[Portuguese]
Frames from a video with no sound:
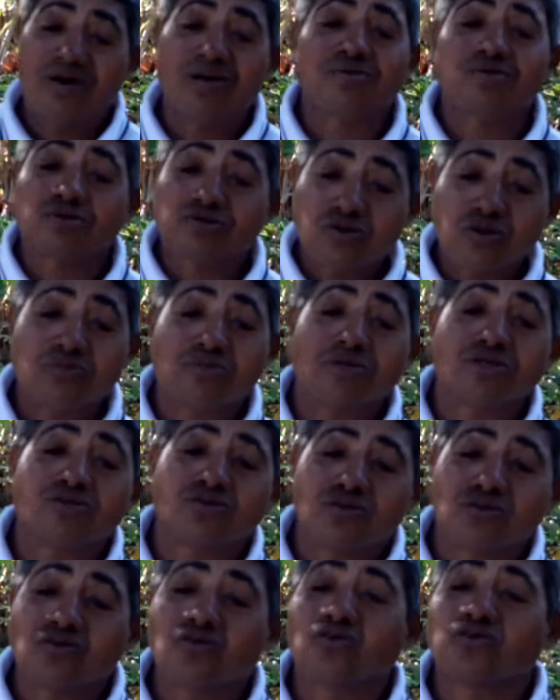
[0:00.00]
que eu também
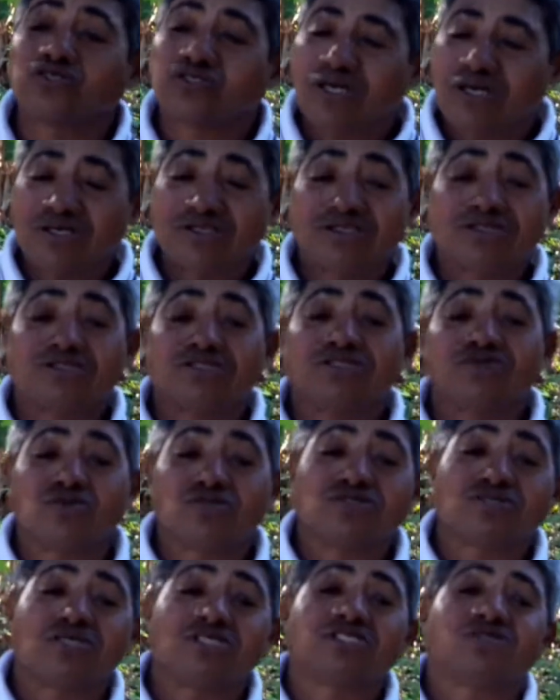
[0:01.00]
estou contente de
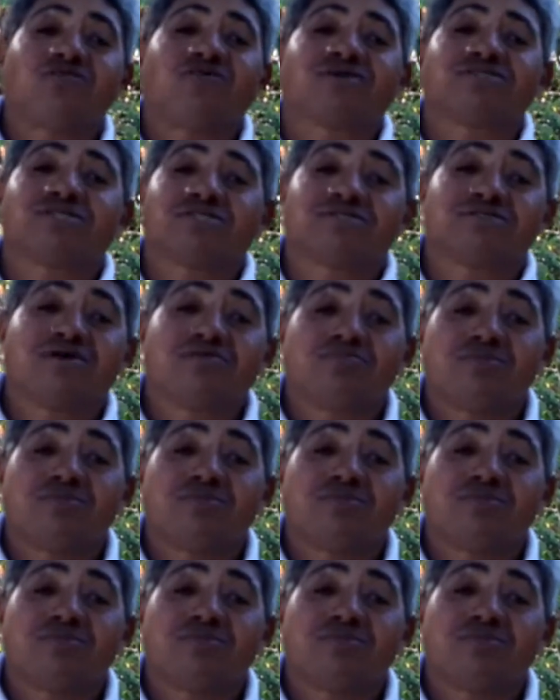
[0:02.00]
vocês fazer também.